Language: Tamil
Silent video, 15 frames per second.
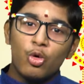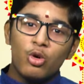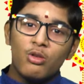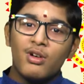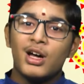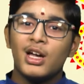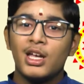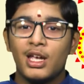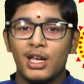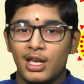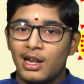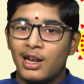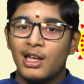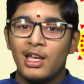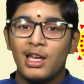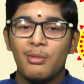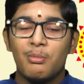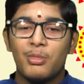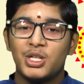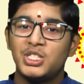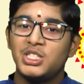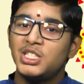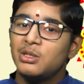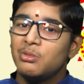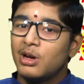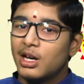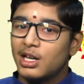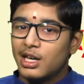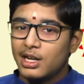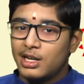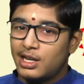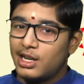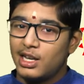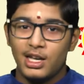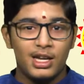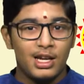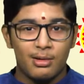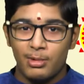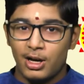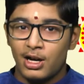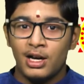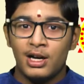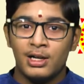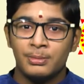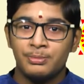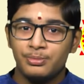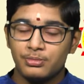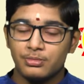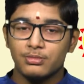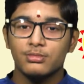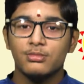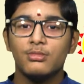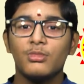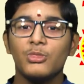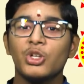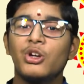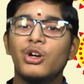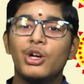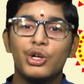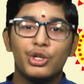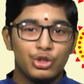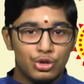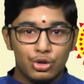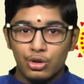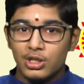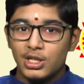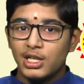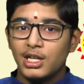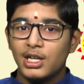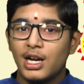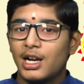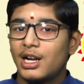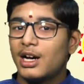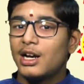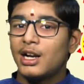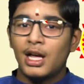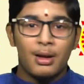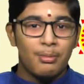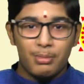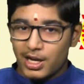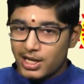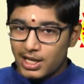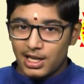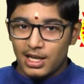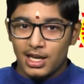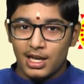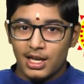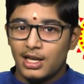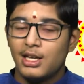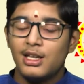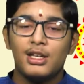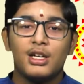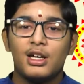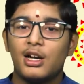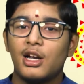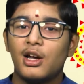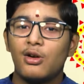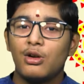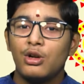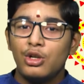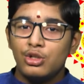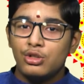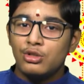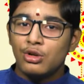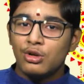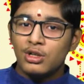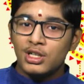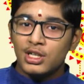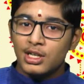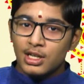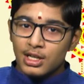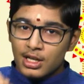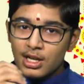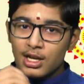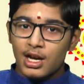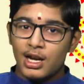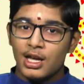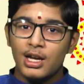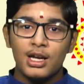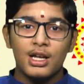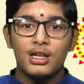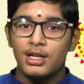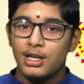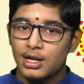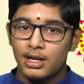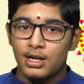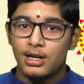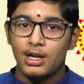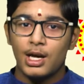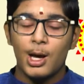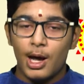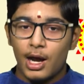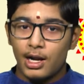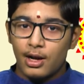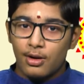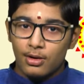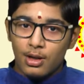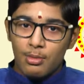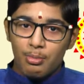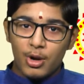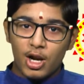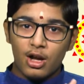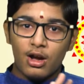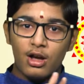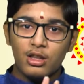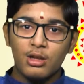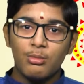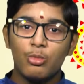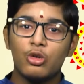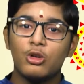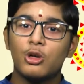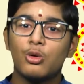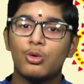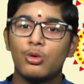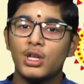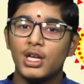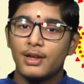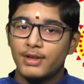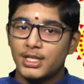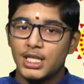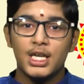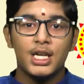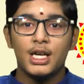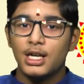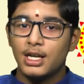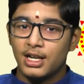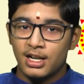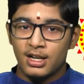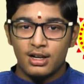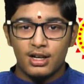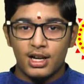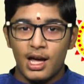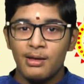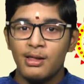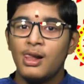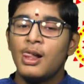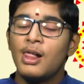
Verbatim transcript: பூர்வாய கிரையே பஷ்டிமாயாற்றையே நமஹ ஜோட்டர் கணானாம் பட்டையே அதாவது ஜோட்டிற்கு கணங்கள் இருந்ததுன்னா அதாவது பிரகாசம் ஊட்டக்கூடிய விஷயங்கள் இருந்ததுன்னா